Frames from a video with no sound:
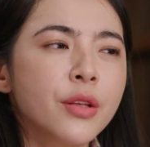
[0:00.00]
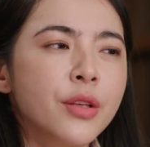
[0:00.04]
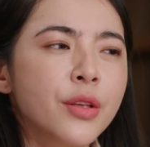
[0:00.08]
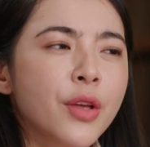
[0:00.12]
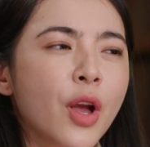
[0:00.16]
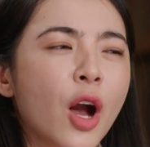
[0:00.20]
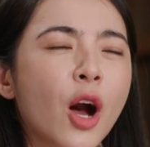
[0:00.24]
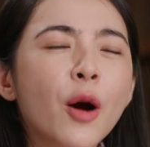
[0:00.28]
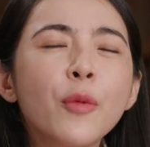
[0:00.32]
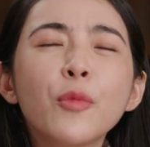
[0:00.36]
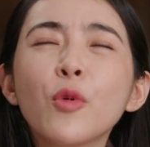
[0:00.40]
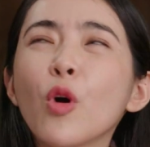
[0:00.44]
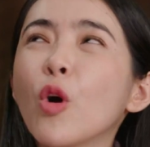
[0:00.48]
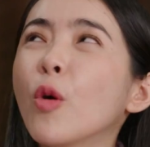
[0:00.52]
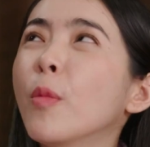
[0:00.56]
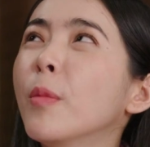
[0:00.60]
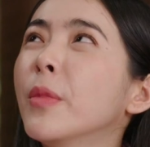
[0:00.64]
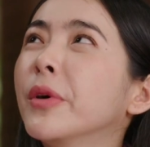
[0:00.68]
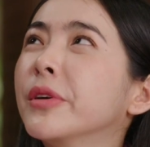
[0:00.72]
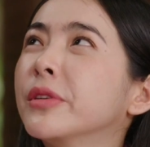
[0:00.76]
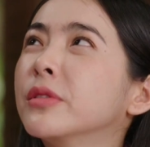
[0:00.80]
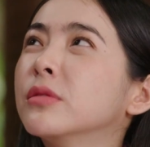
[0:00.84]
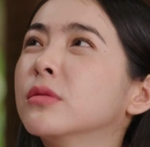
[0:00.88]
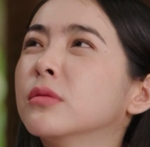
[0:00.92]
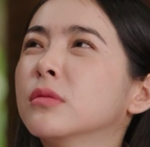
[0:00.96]
Nhóm của
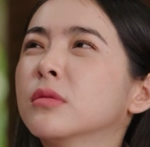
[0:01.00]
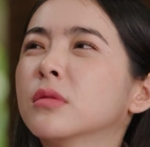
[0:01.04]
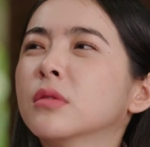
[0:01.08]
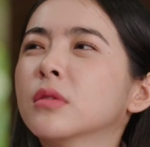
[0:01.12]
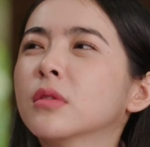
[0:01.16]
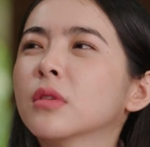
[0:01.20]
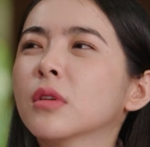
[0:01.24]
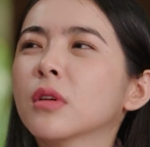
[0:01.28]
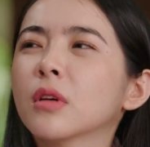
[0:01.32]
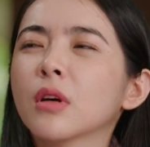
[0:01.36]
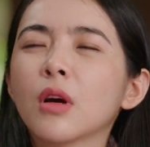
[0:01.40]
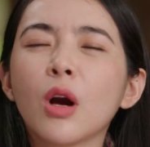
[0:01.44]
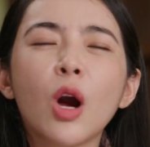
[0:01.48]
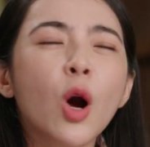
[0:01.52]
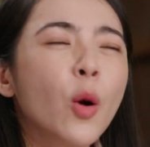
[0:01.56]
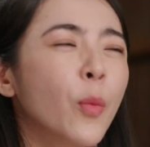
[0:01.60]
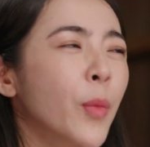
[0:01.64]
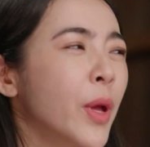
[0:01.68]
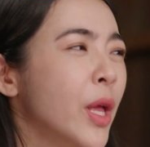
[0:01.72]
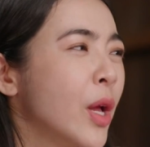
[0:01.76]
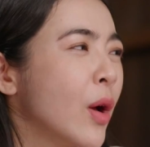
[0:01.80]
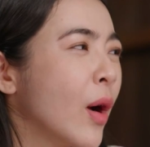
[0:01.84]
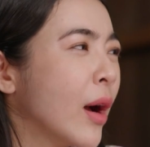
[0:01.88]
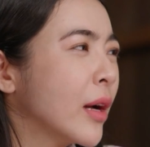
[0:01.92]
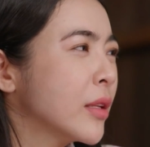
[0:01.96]
mình á
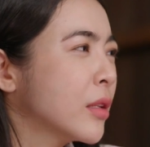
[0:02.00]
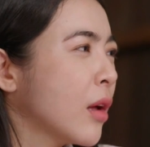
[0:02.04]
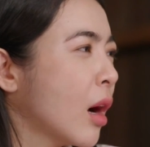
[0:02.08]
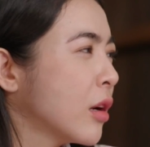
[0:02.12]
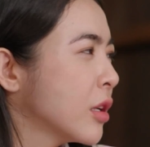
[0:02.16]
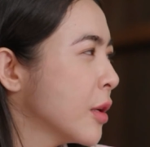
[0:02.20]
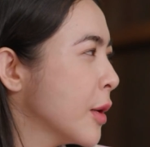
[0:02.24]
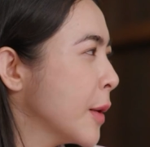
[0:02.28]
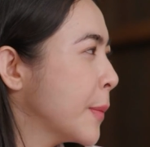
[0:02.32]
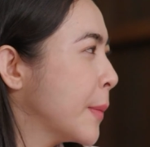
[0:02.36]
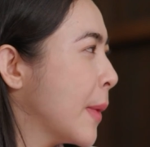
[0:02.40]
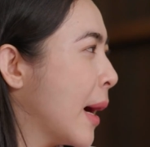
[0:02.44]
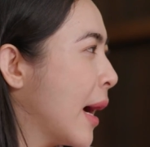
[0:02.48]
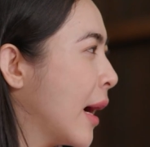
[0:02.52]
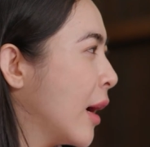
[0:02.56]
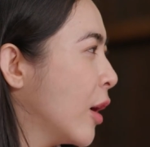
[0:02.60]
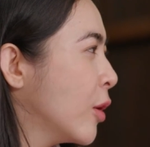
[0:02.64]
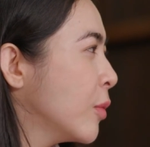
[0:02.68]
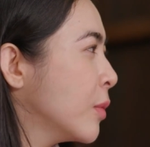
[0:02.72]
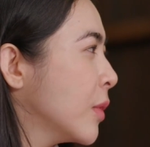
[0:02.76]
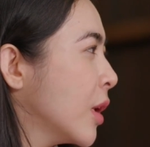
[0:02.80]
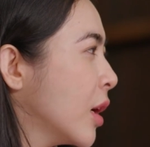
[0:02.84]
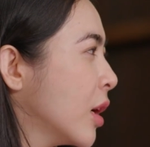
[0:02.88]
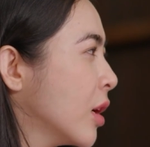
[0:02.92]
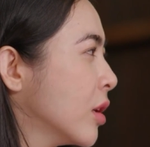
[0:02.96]
Không biết có ai thân với bác
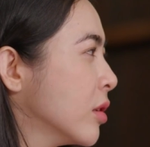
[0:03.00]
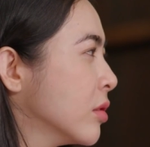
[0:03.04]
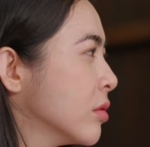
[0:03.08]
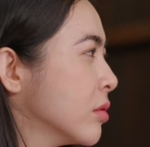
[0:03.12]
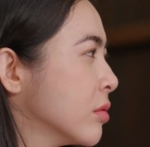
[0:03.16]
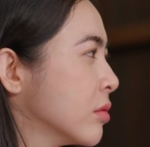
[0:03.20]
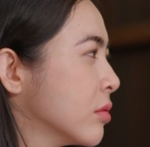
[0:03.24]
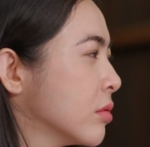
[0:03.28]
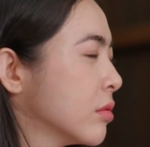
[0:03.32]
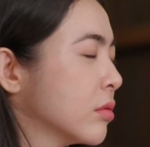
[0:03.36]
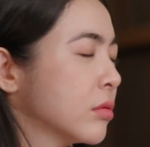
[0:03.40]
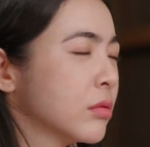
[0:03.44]
ba không ha